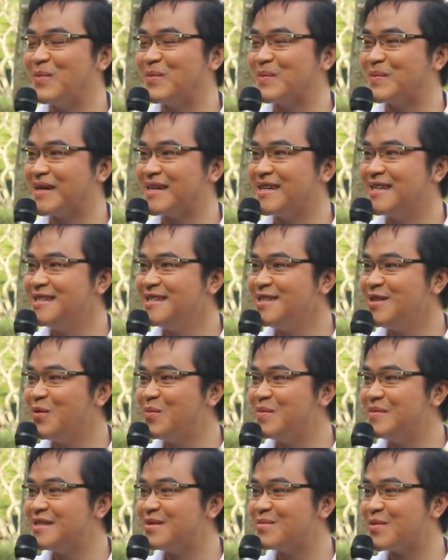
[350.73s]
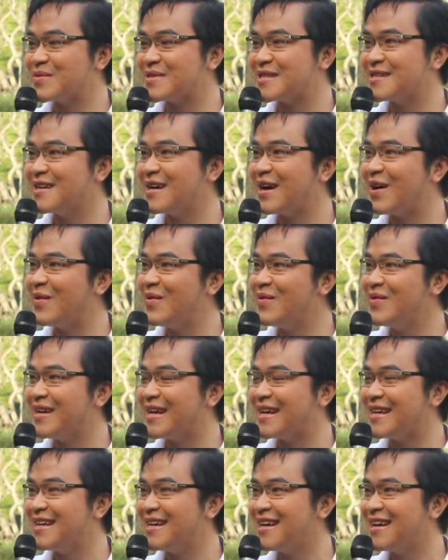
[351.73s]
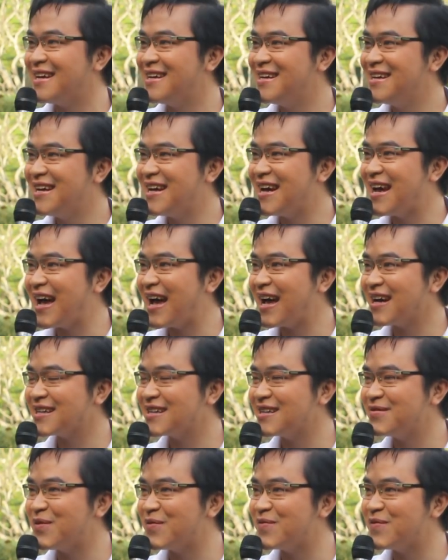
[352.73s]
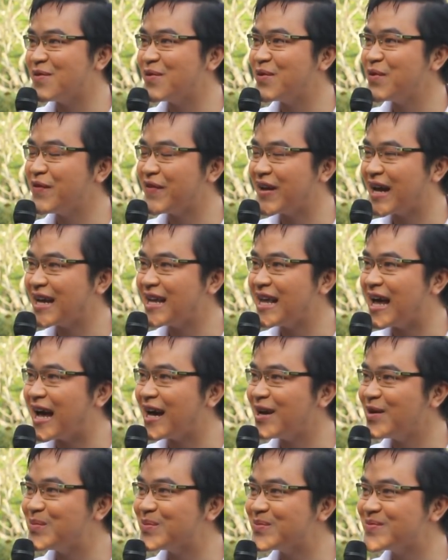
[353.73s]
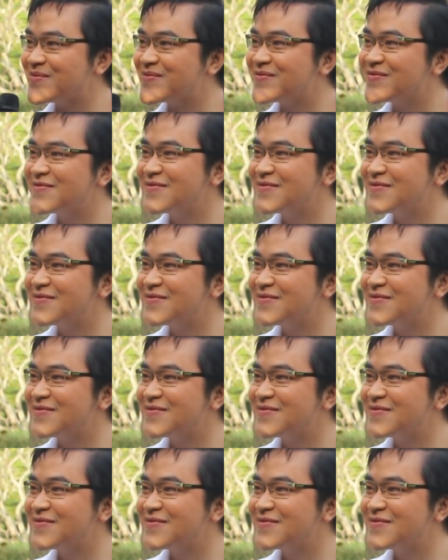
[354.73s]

cùng đứng chung trên một sân khấu để à, hát để phục vụ quý vị khán giả không?